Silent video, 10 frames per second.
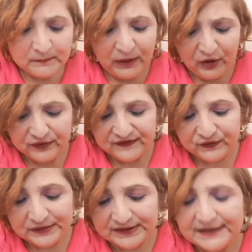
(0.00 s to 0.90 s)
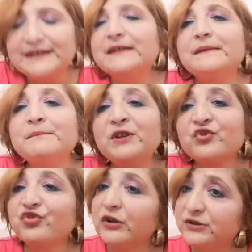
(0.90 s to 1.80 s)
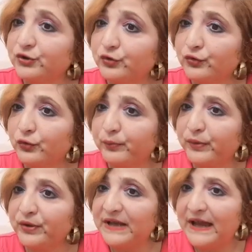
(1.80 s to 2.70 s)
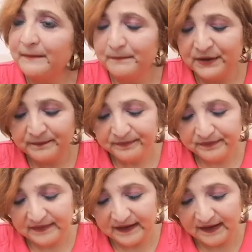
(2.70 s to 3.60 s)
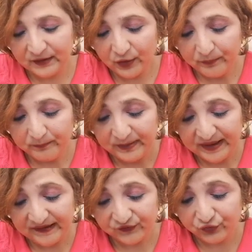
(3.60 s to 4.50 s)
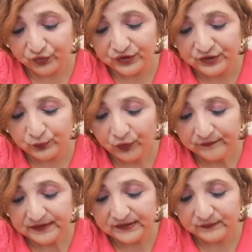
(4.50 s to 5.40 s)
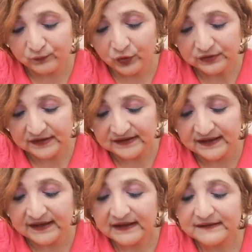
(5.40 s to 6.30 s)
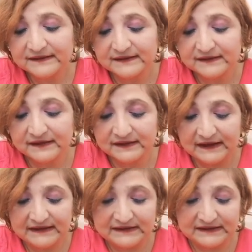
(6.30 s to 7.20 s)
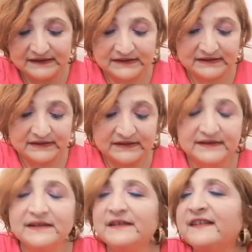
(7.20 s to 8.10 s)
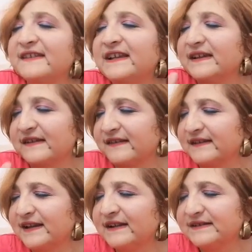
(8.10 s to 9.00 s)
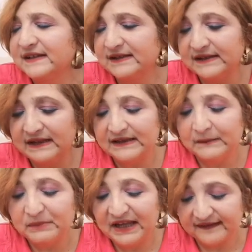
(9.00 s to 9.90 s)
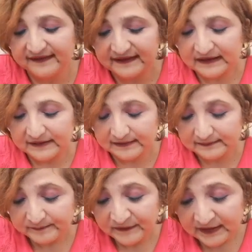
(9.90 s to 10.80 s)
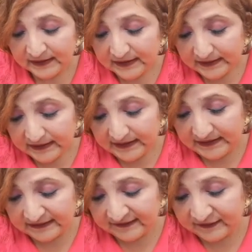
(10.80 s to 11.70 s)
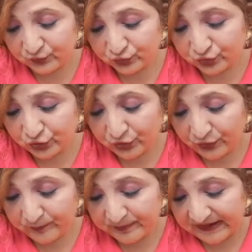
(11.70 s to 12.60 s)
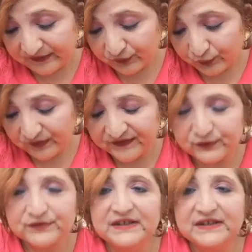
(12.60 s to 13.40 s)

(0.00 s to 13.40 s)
Poi sono andata al mio solito gruppo Clem e ho preso i nuovi water decal degli eh, stickers 3D della Black Star. Innanzitutto ho preso questo